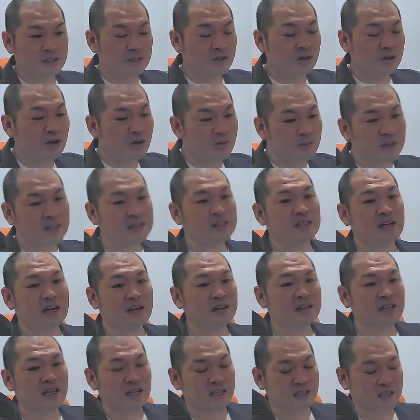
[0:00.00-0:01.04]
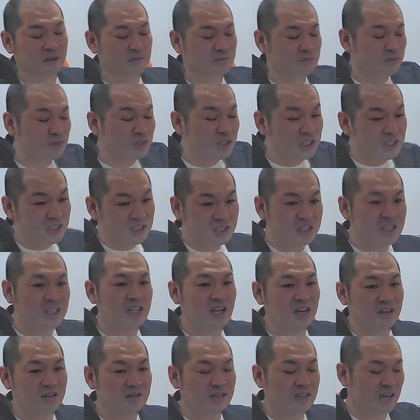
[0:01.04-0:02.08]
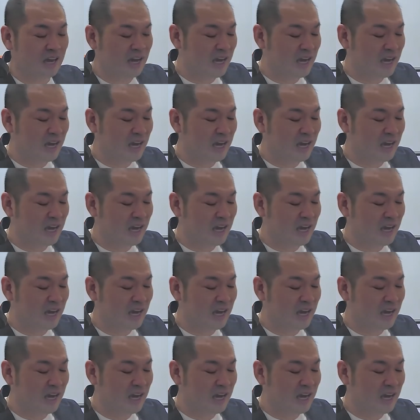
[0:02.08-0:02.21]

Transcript: それをまずやるだけで無心になるんで、